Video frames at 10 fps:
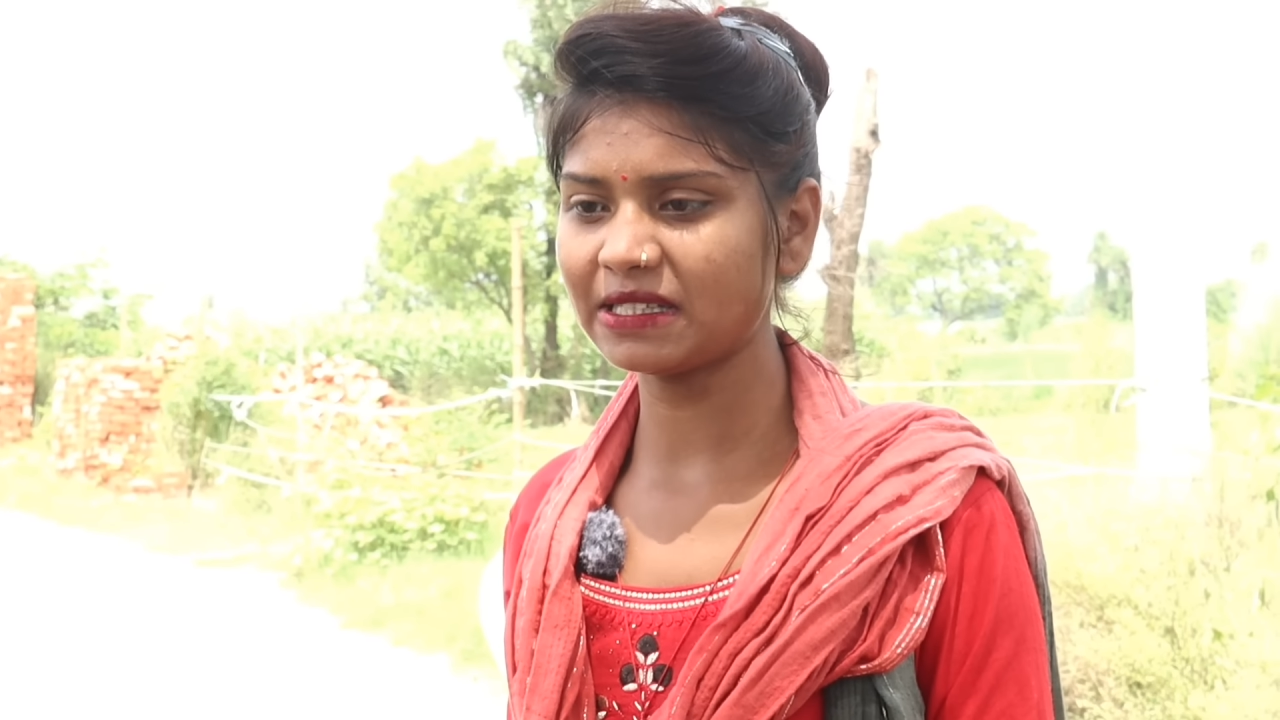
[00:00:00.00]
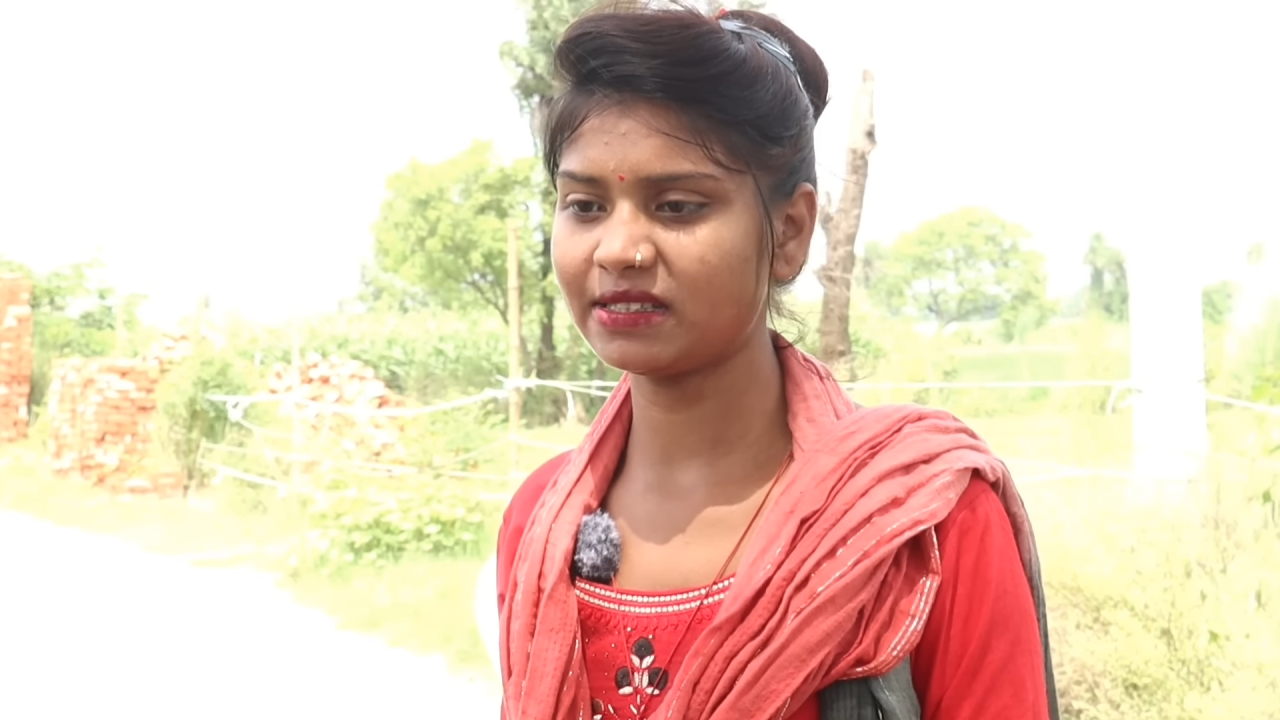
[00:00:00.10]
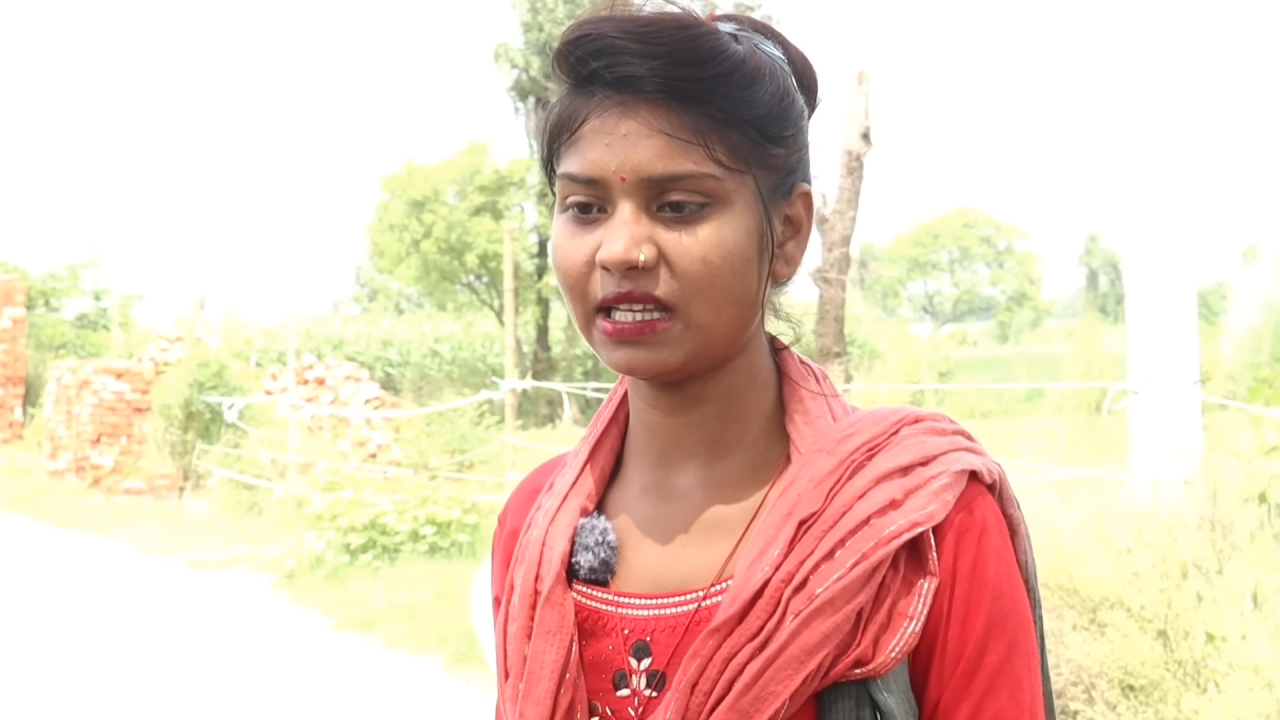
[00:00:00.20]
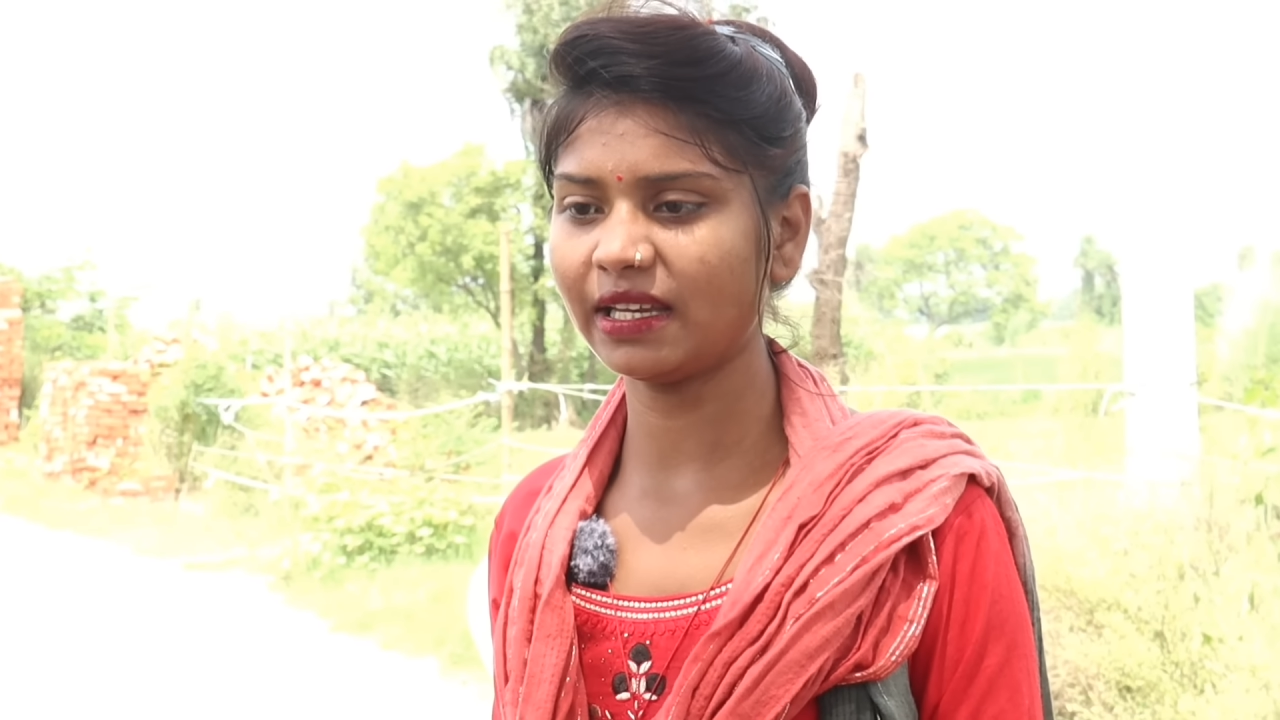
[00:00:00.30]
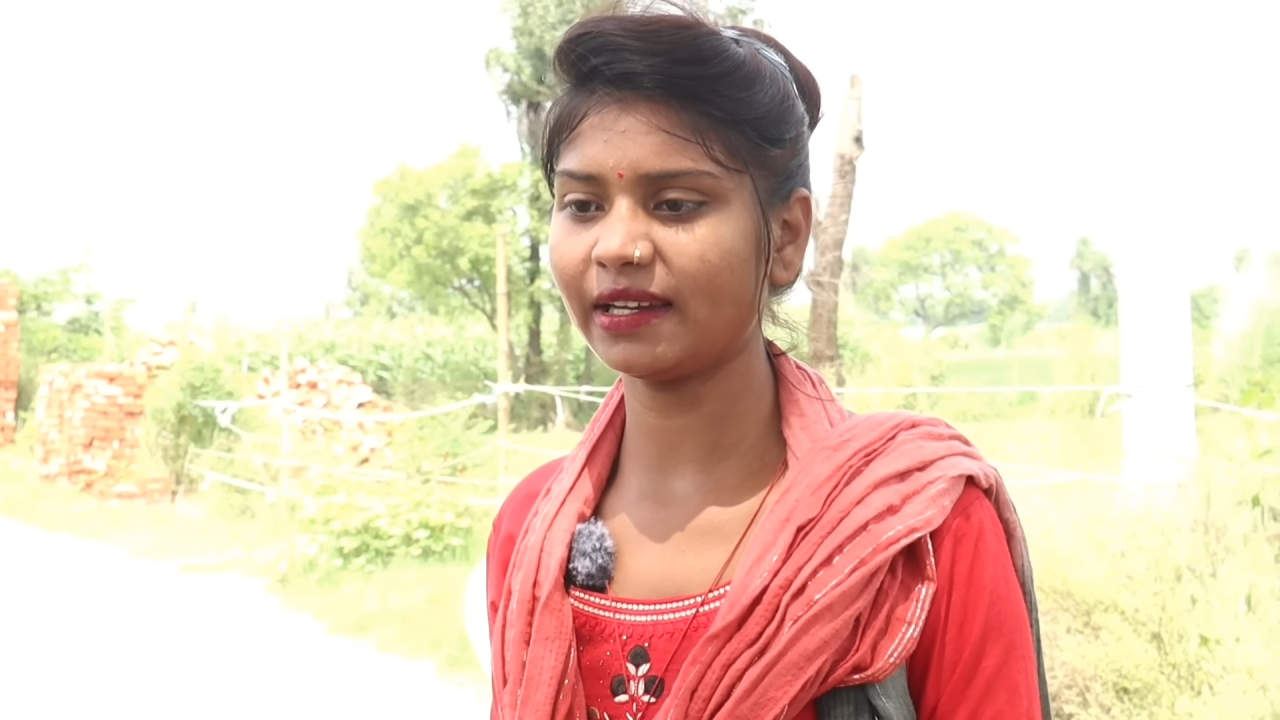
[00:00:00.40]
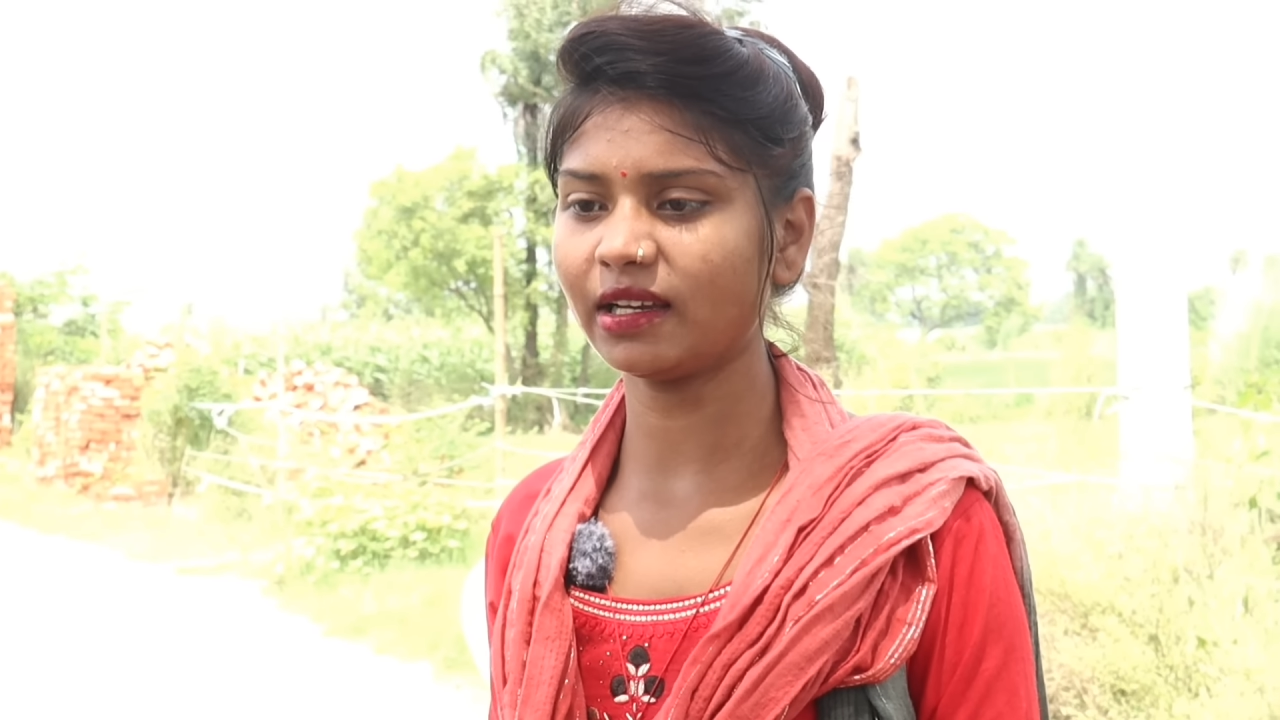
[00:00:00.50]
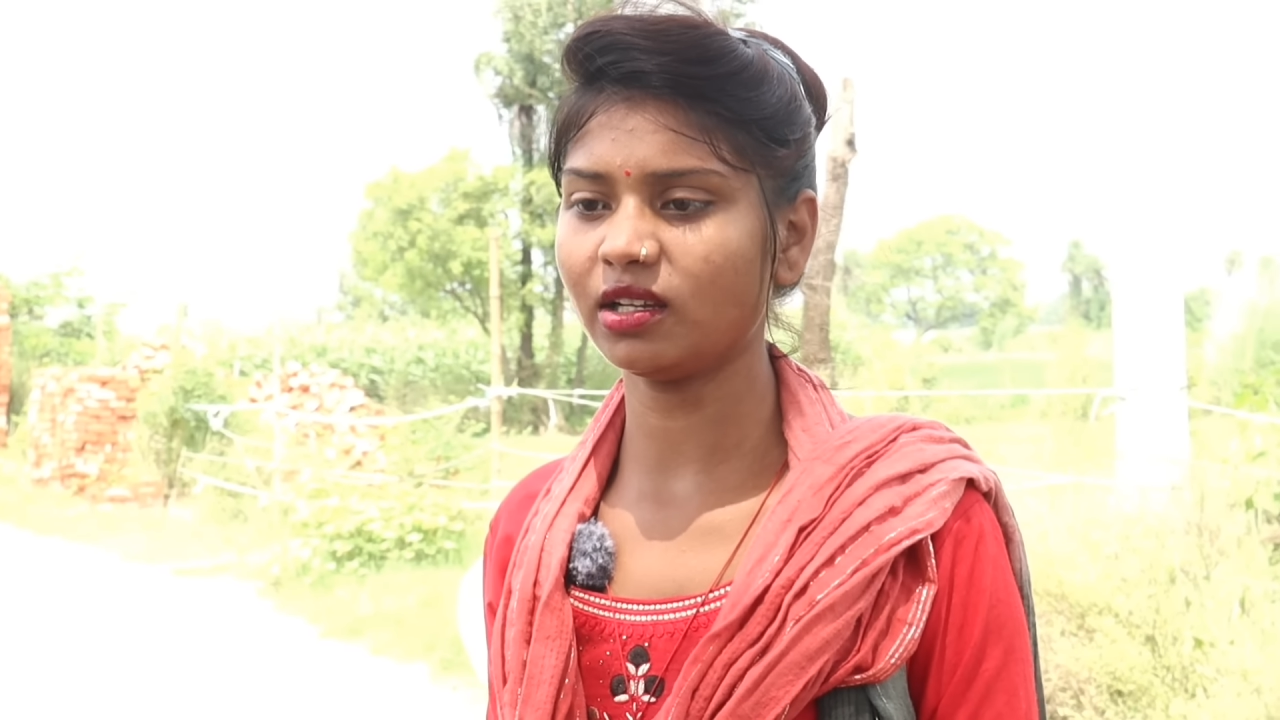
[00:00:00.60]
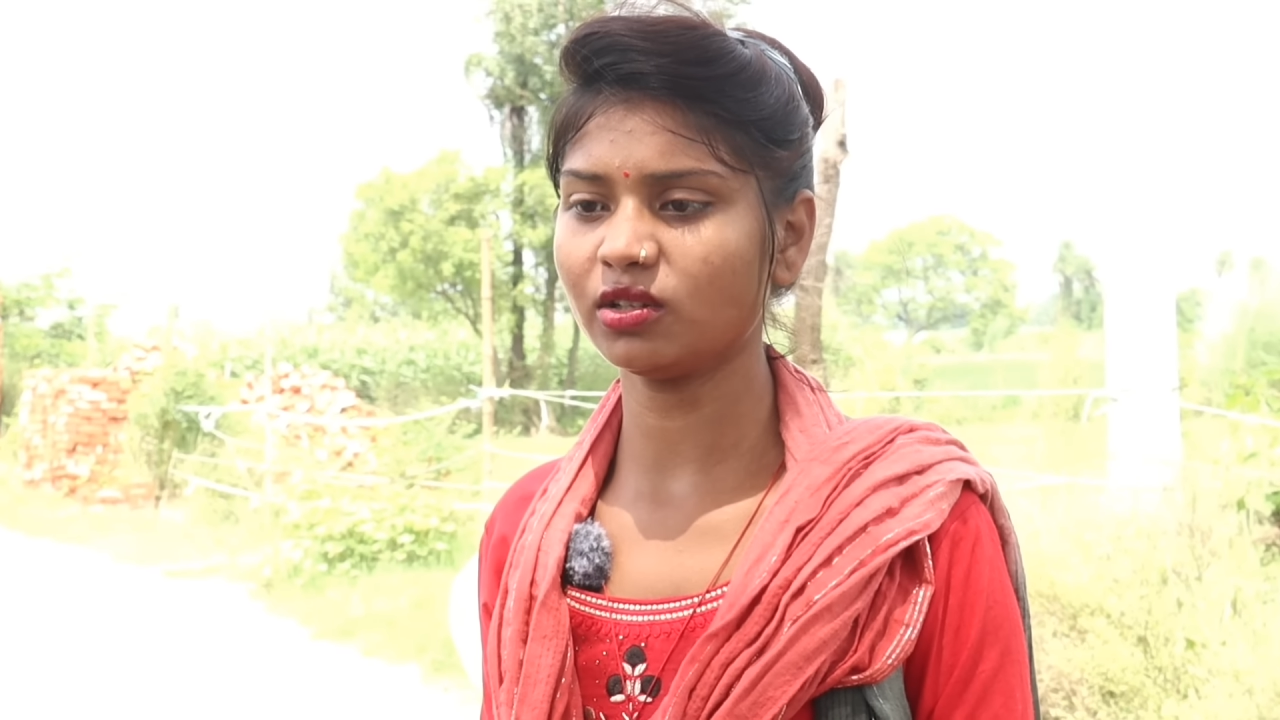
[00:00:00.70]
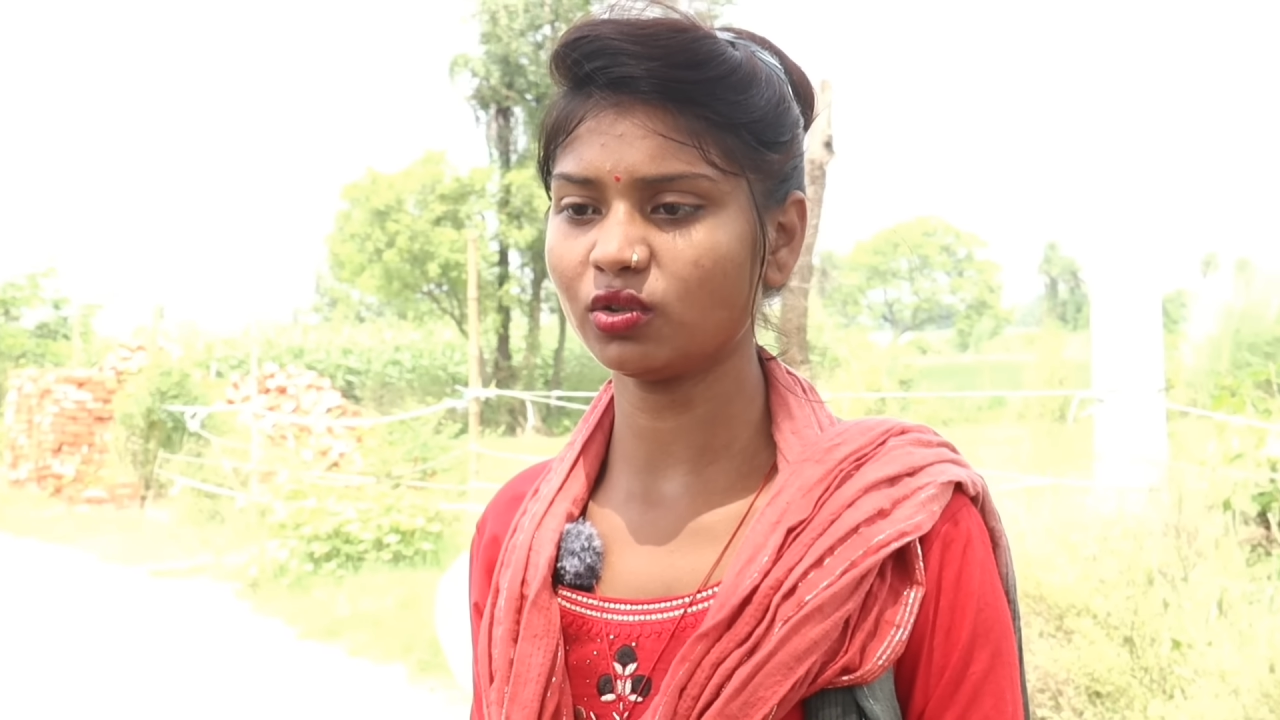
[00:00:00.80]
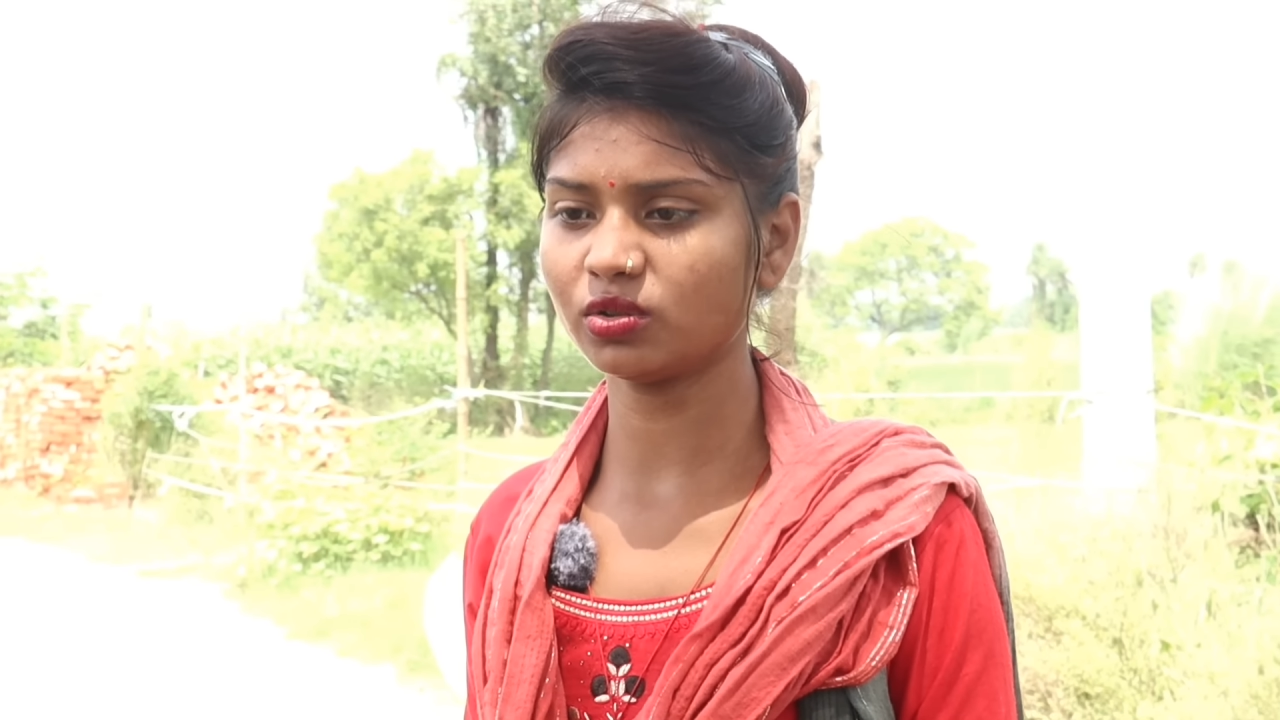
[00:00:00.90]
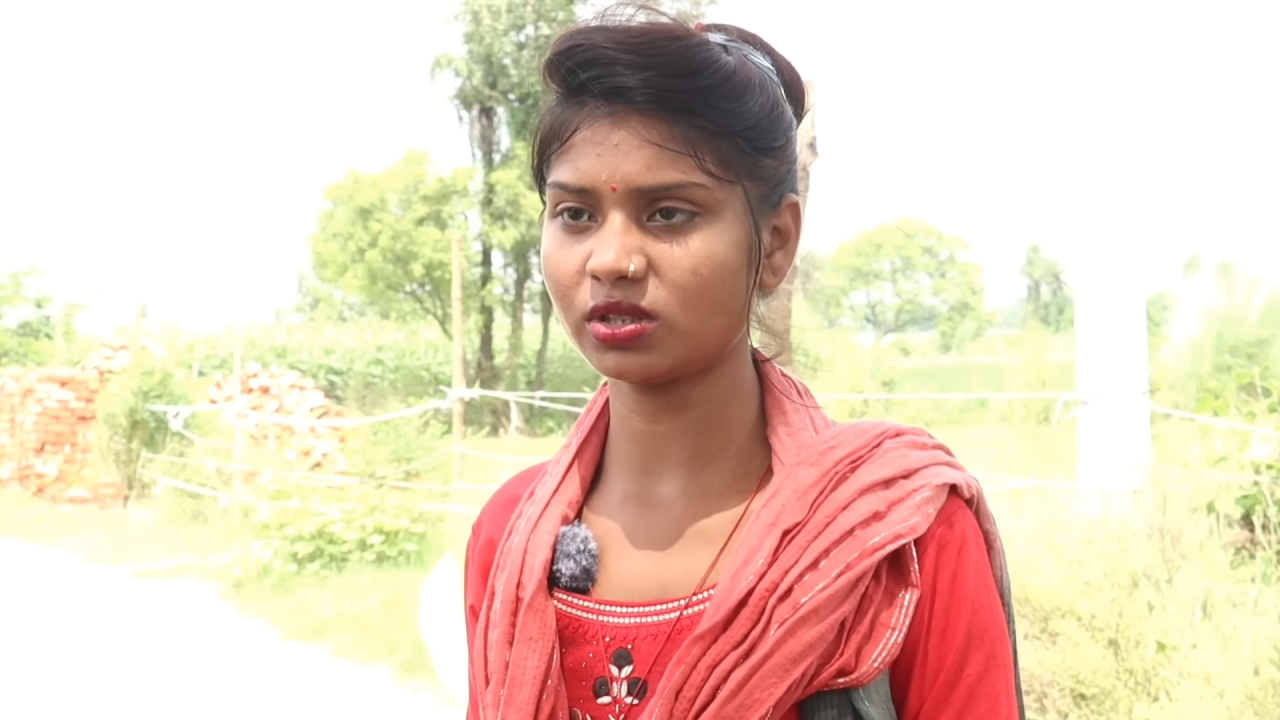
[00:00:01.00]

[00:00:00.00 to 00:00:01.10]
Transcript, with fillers: पास देने के लिए तो